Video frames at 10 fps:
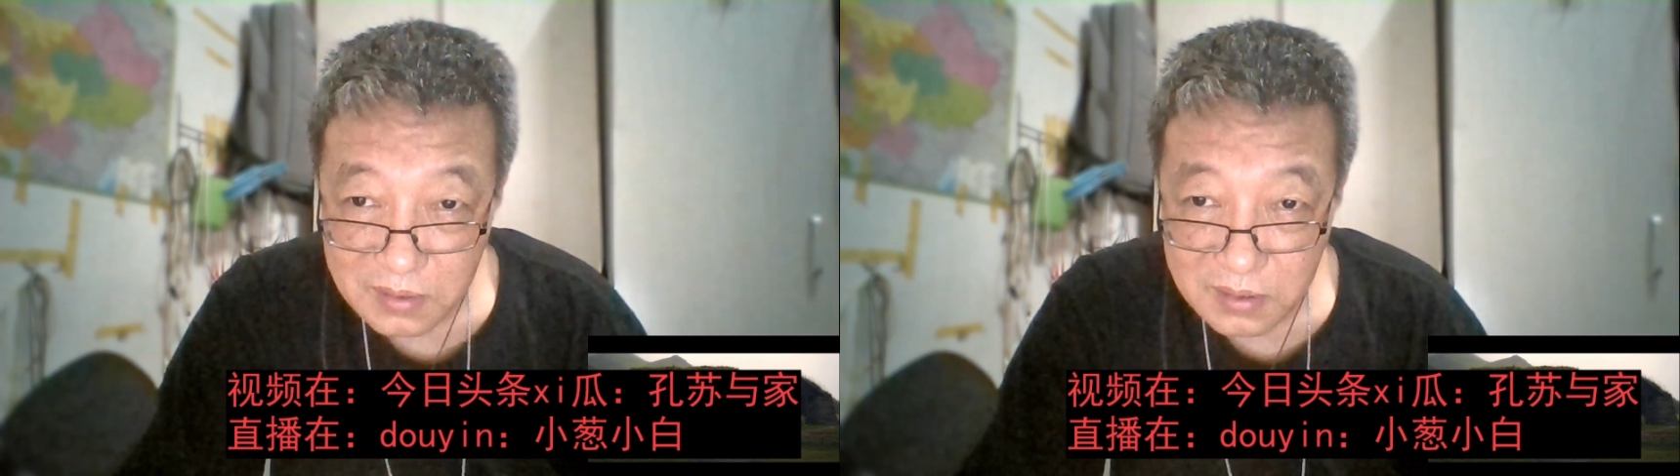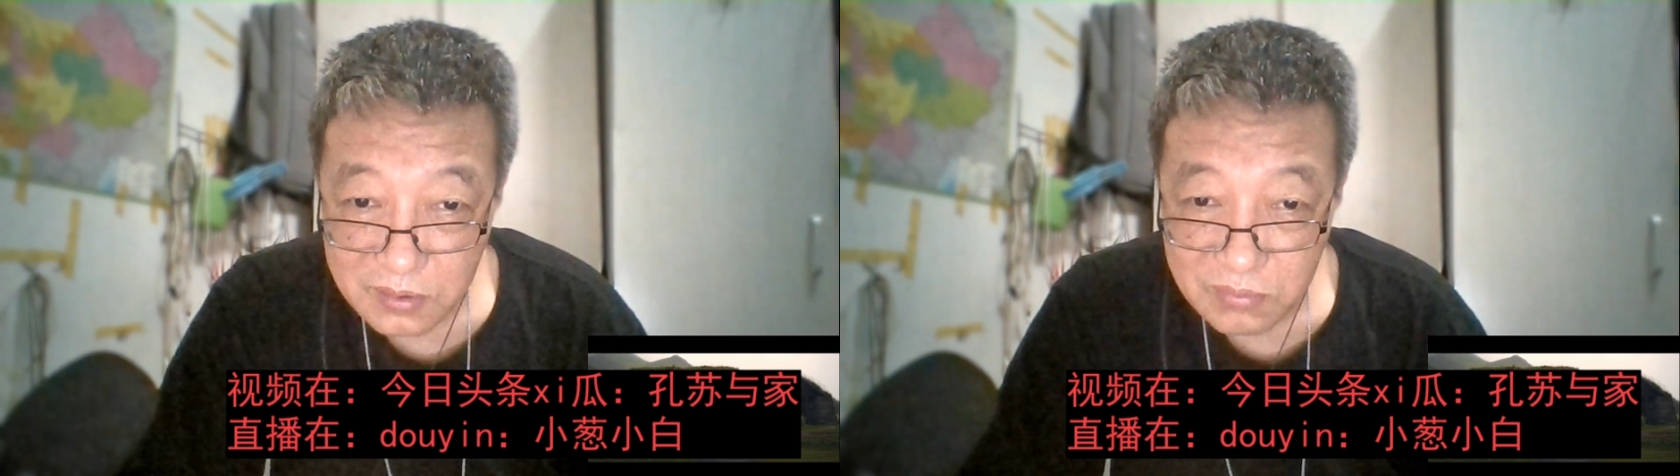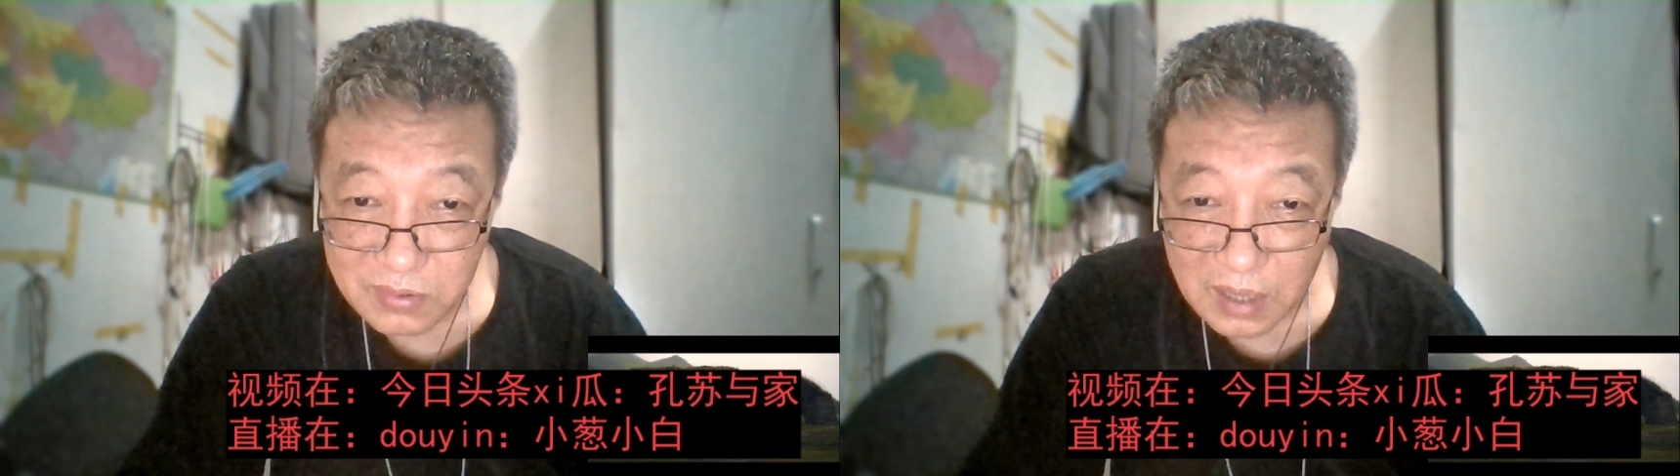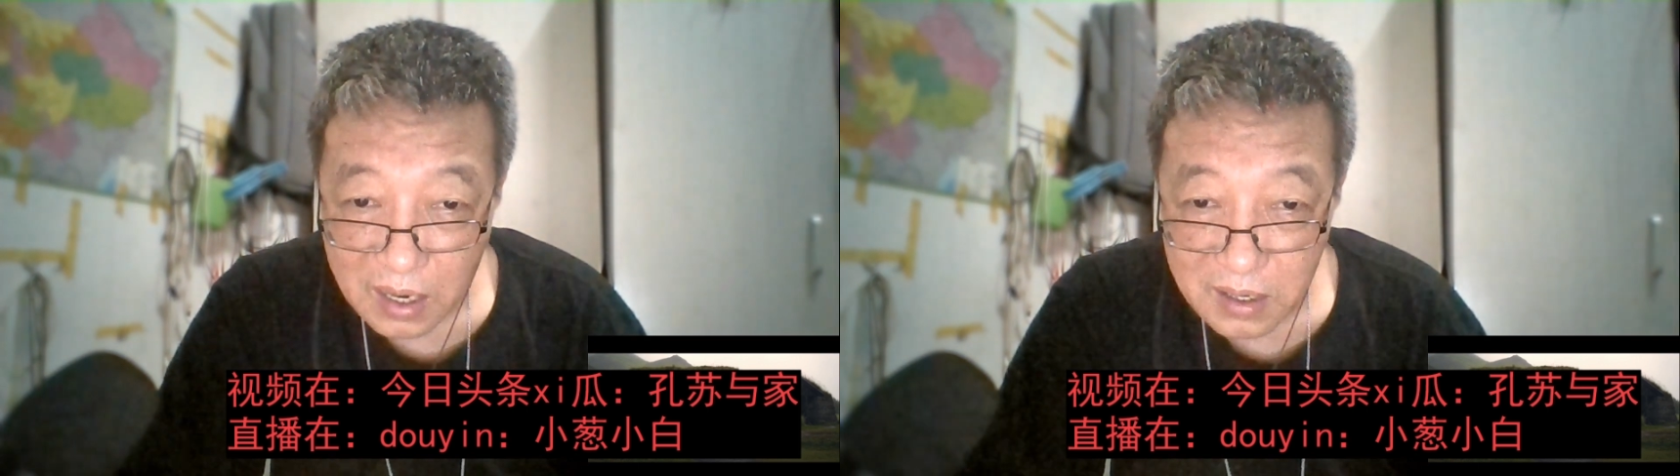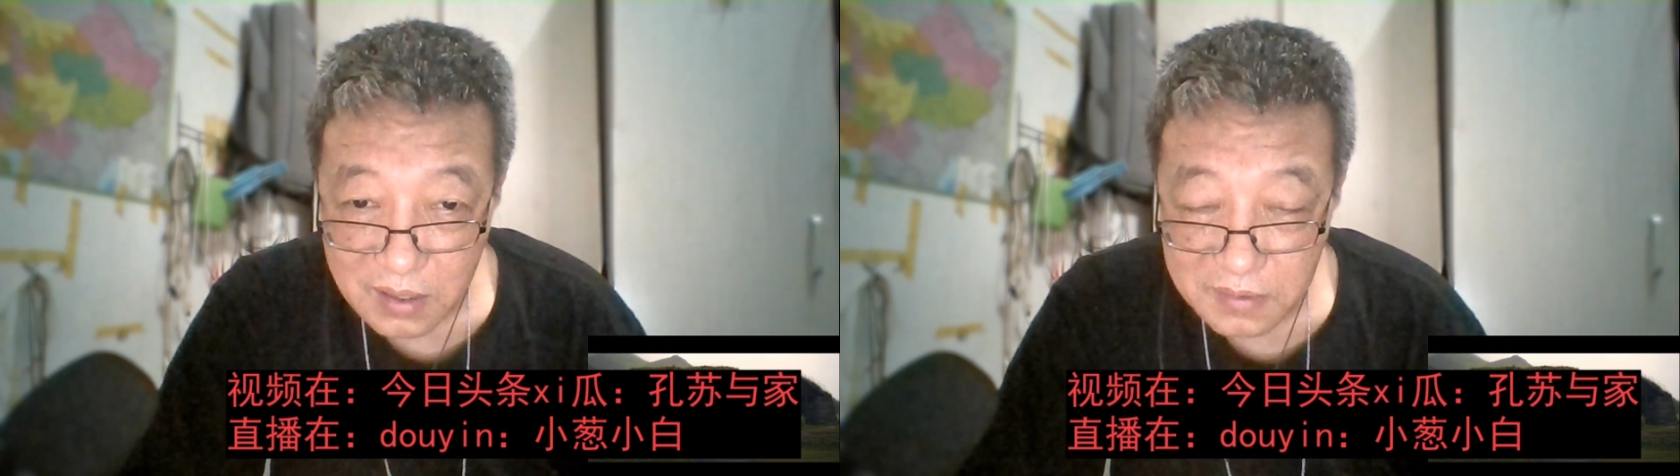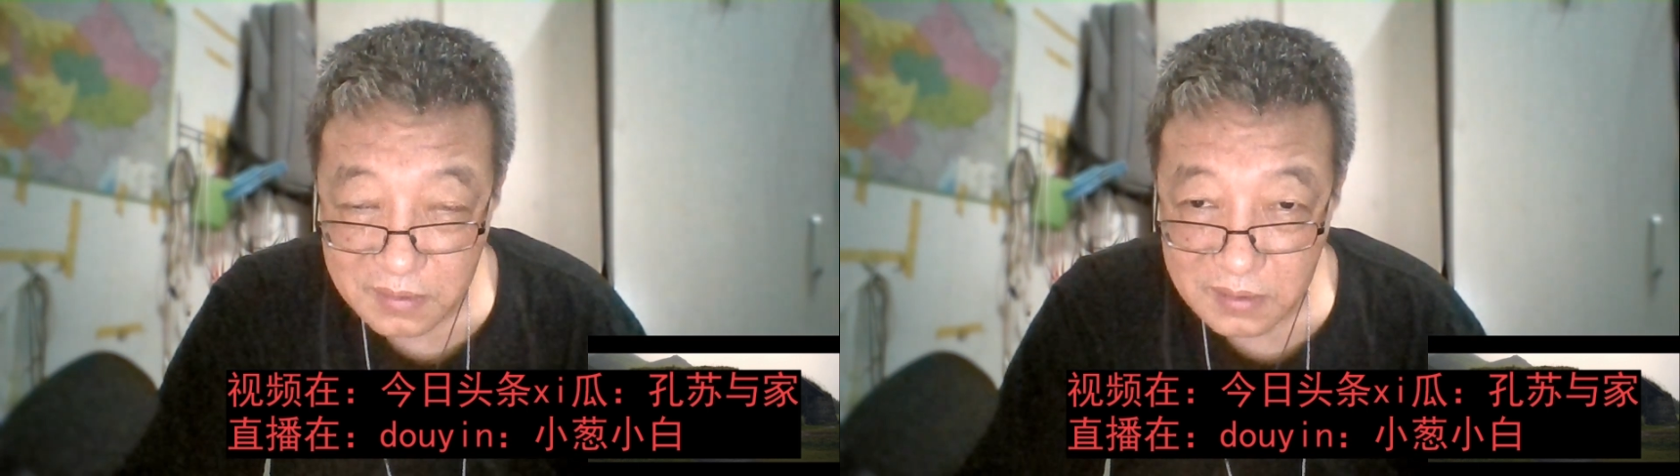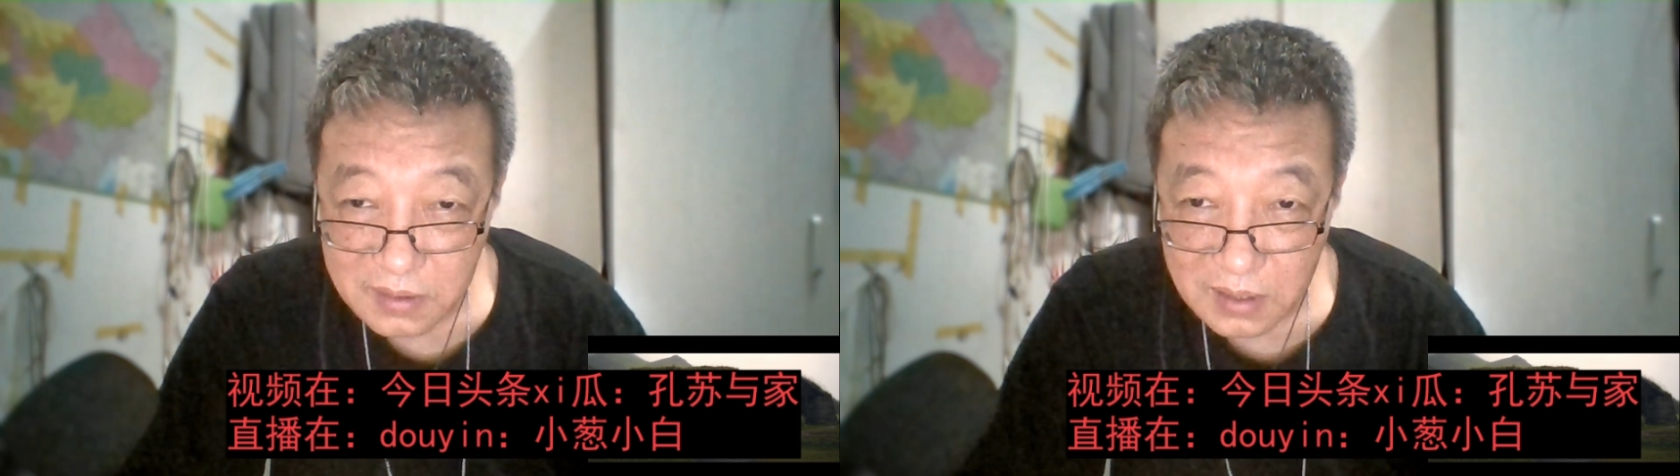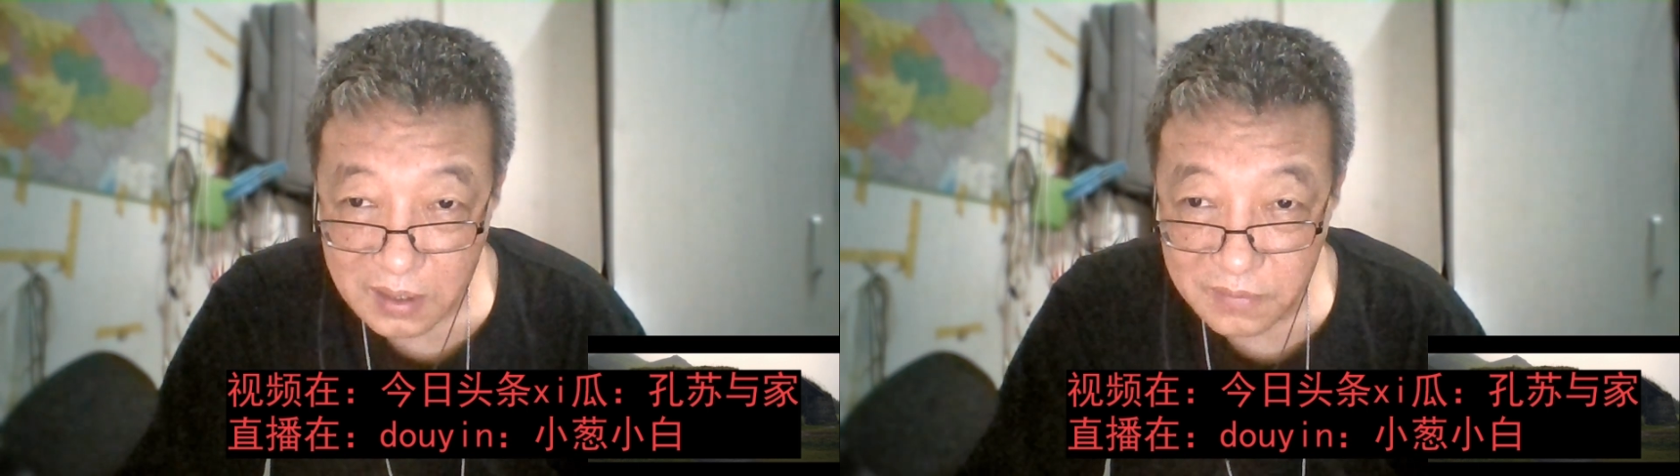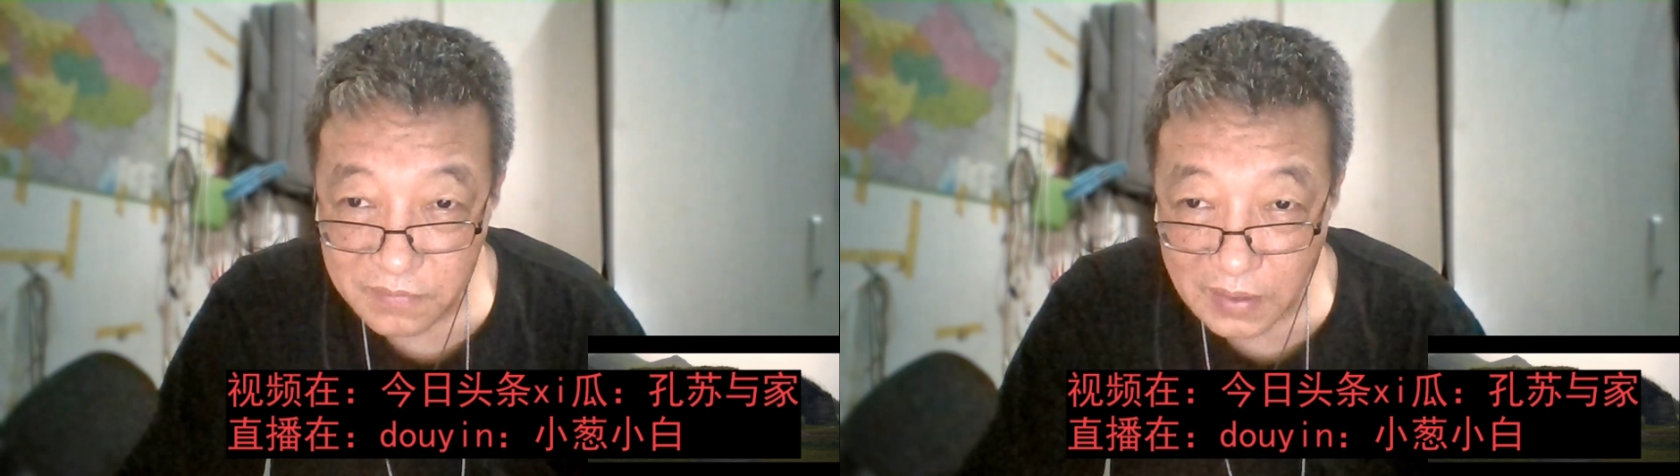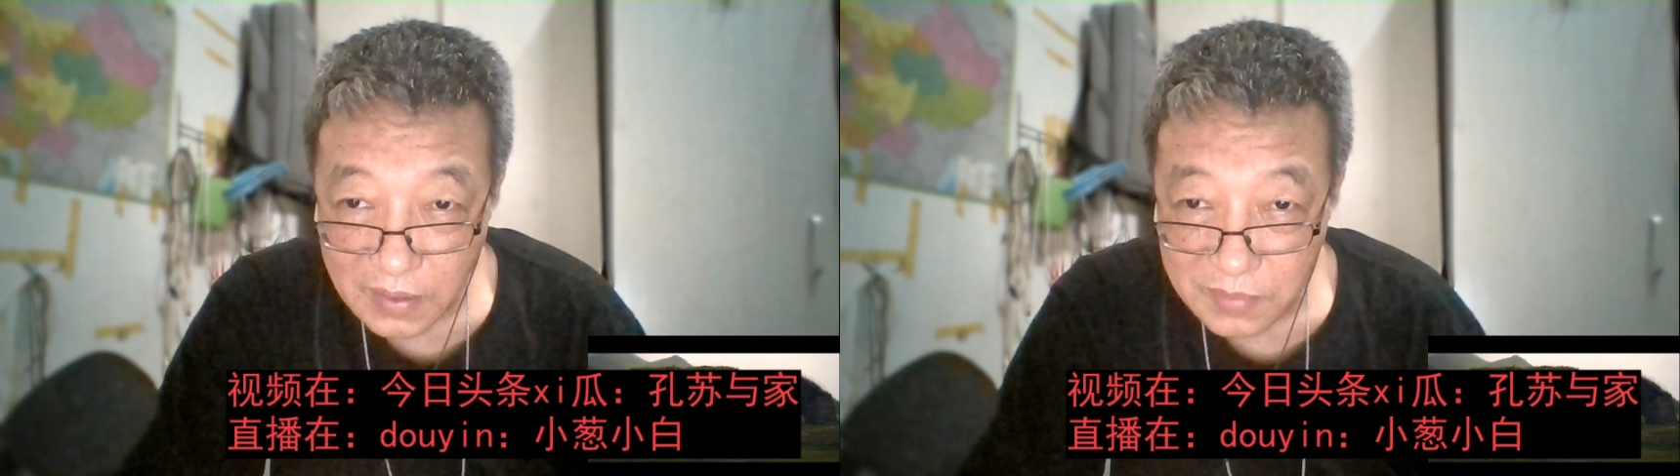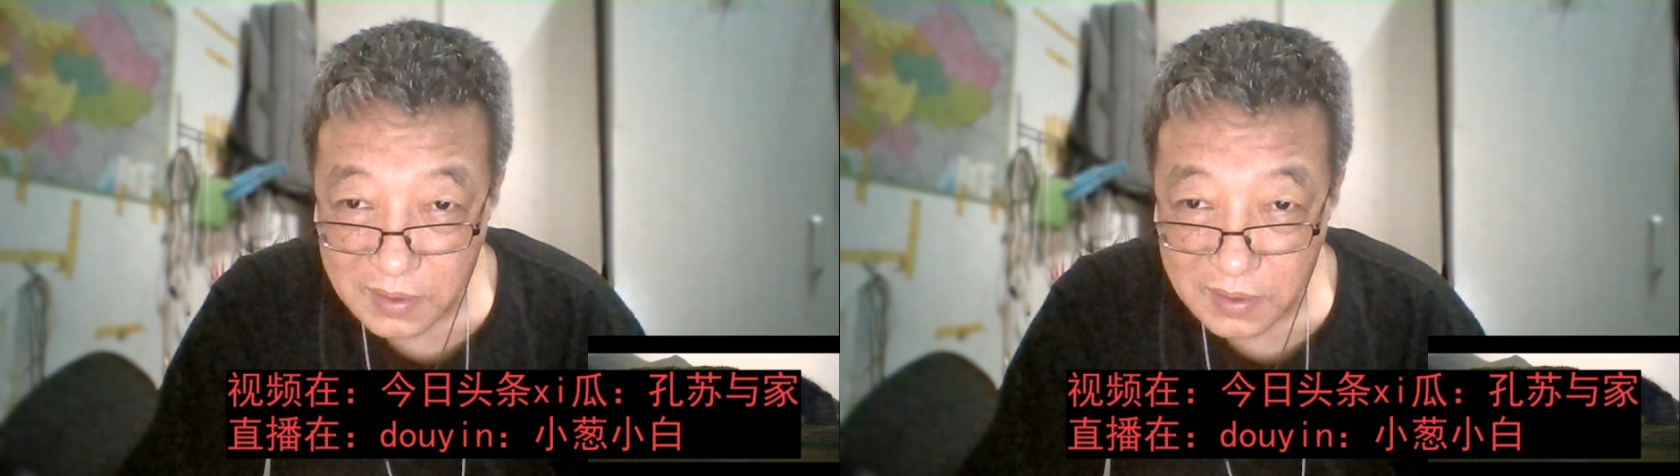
出杀人杀人犯吗？